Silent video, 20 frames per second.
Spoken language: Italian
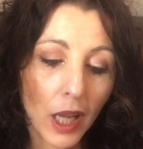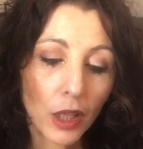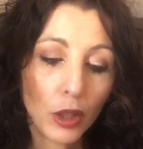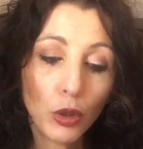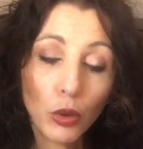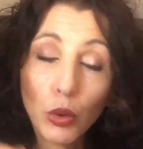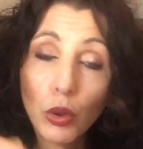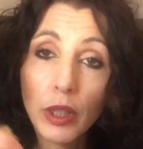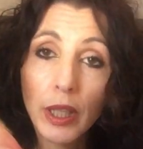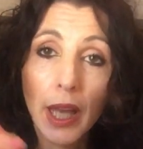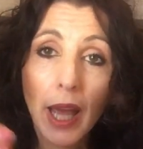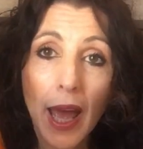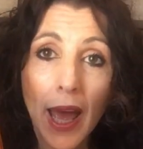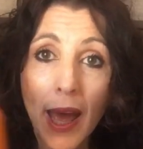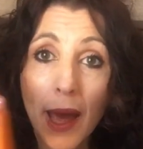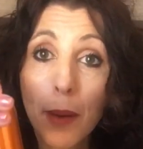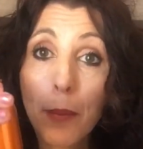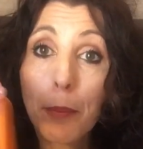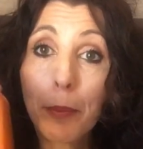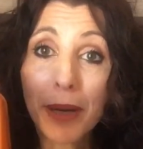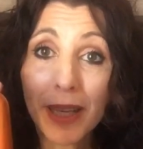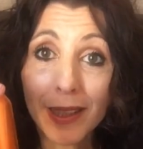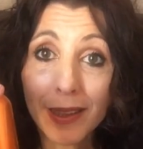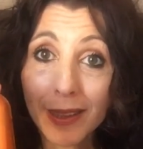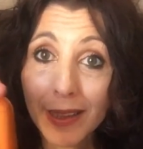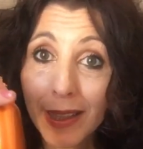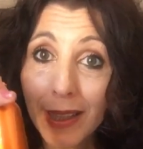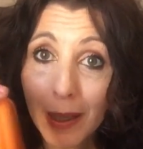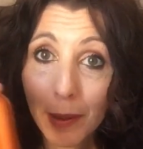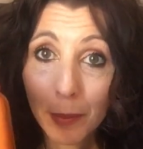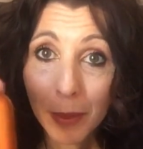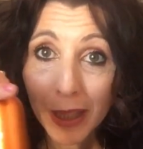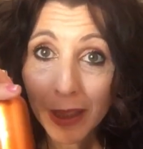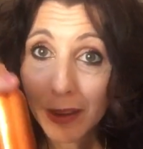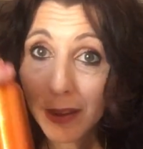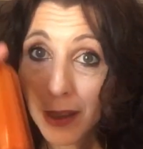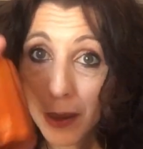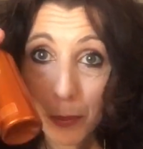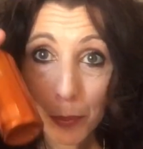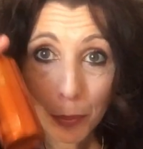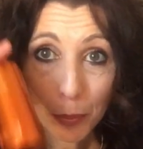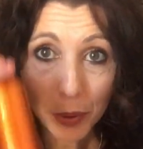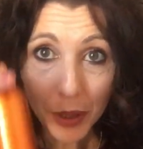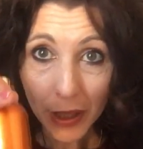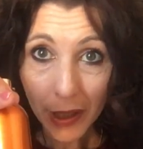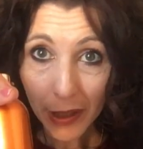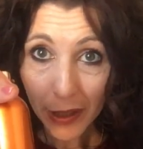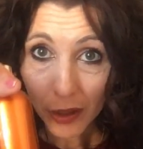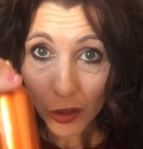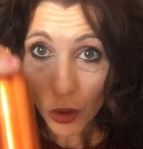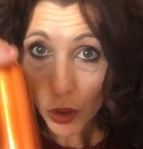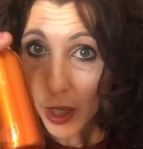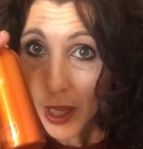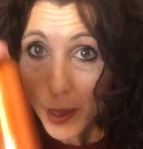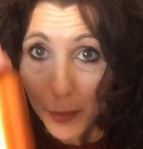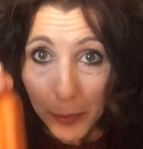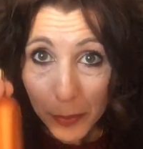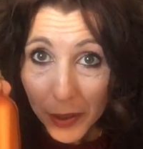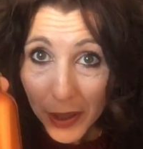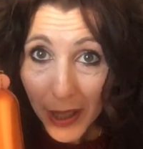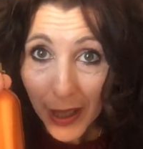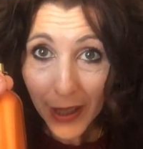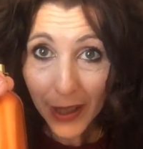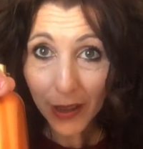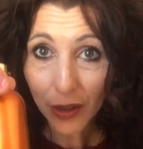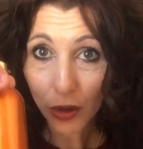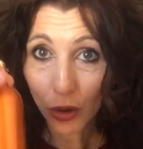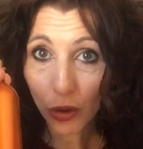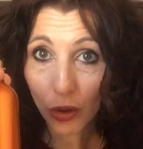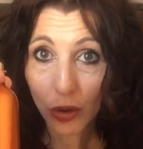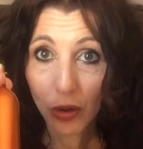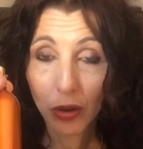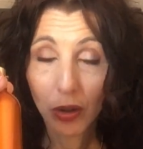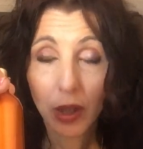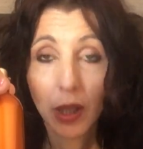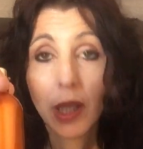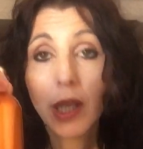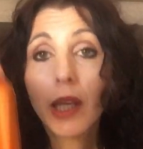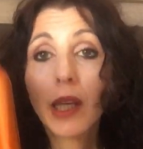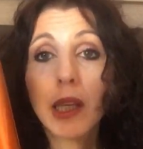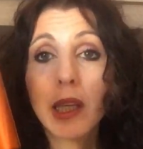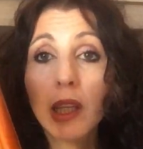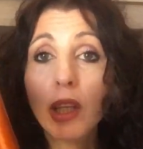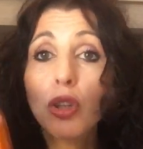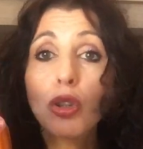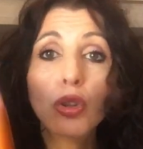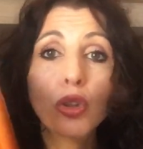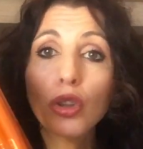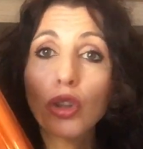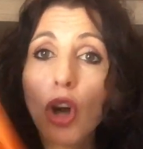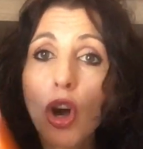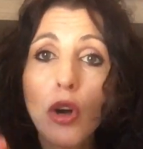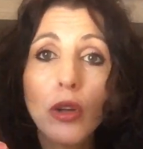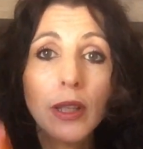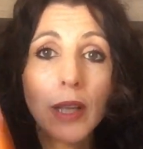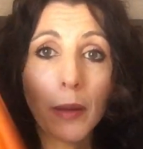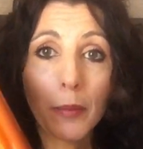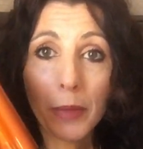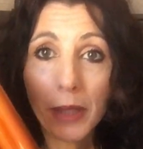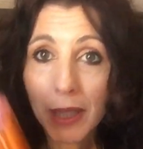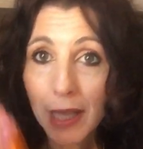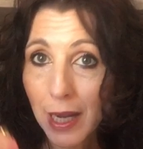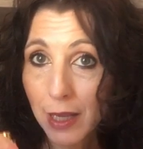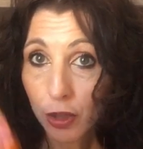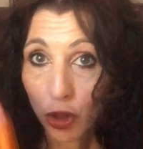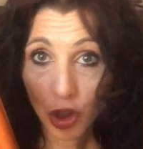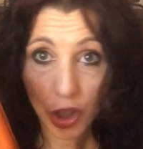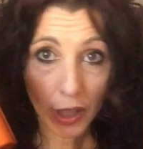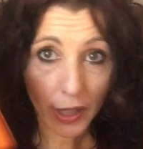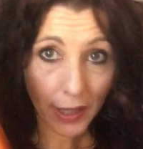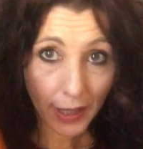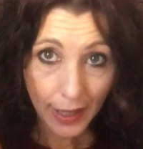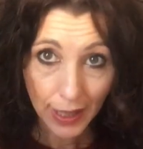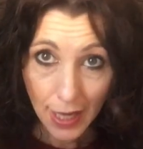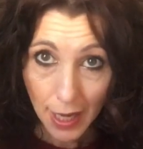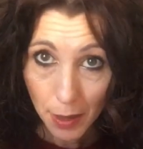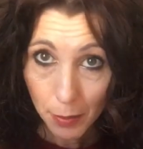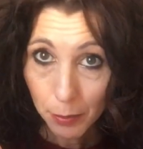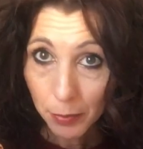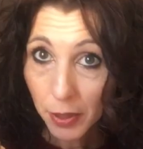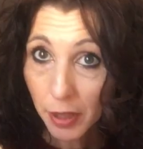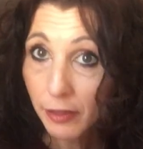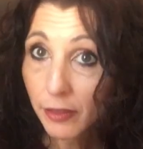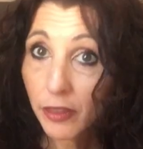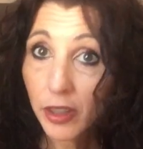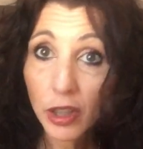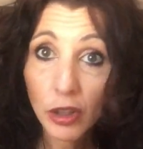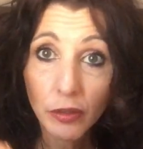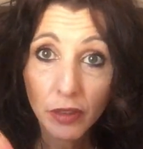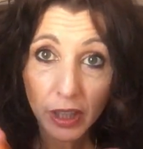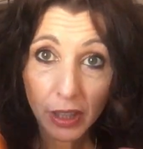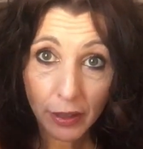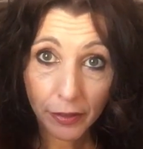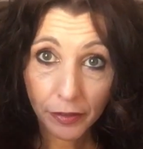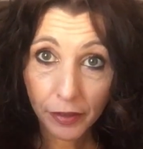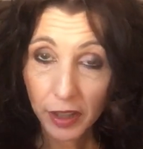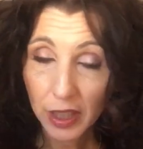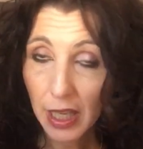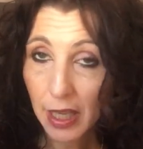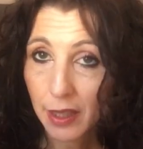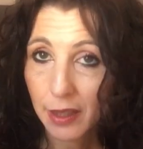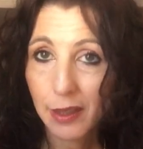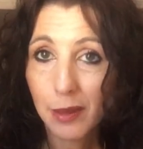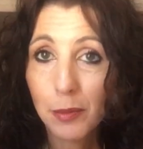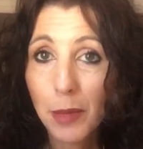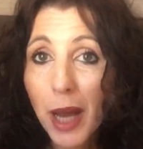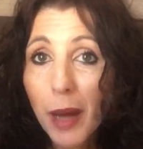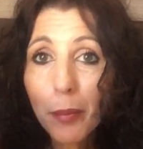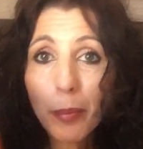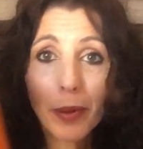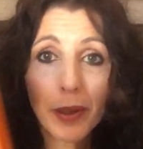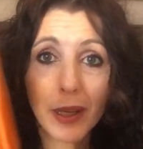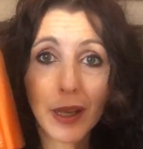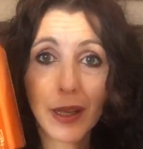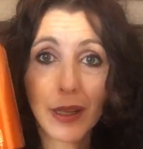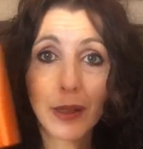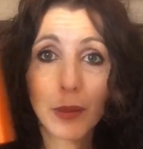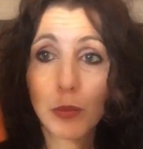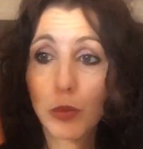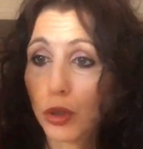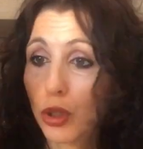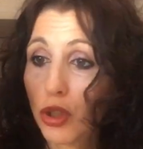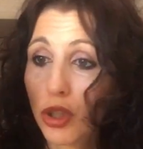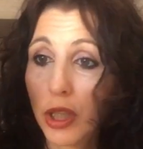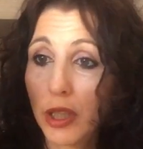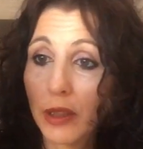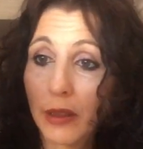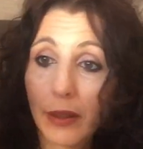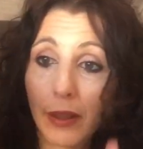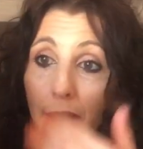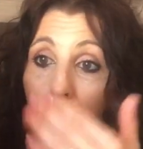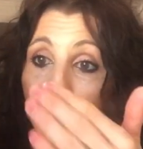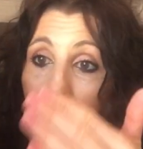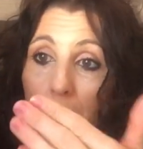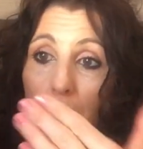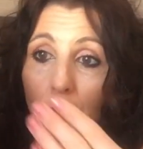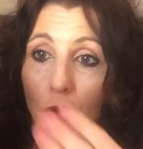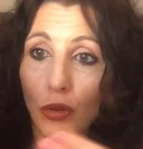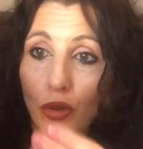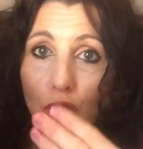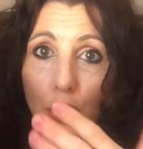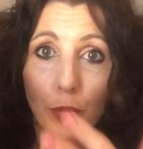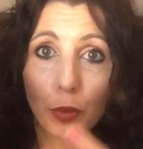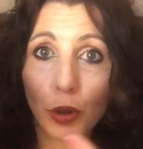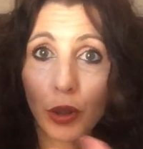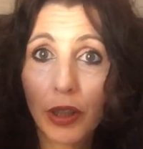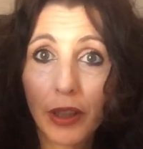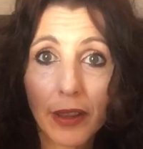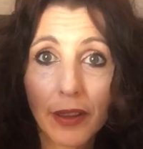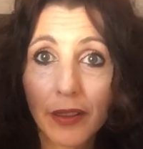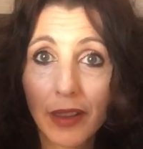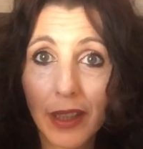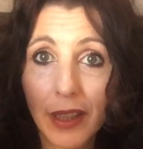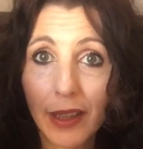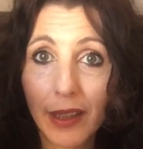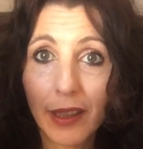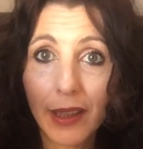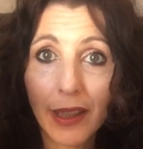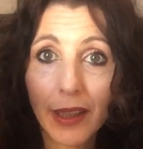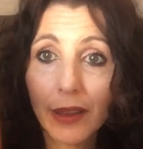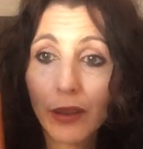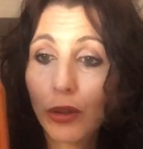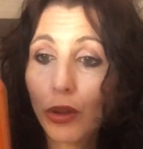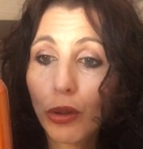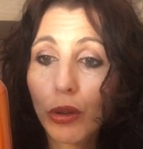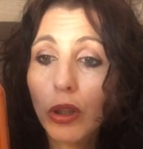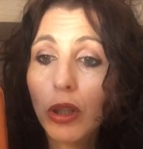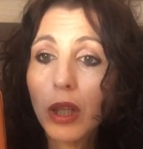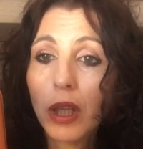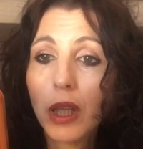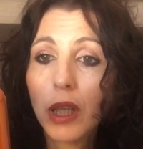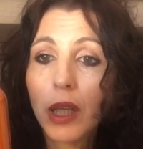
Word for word: Lui è praticamente pieno, è pieno. Io non ho una bilancia da grammi, vi dovete fidare di me perché le boccette non ci potete vedere dentro,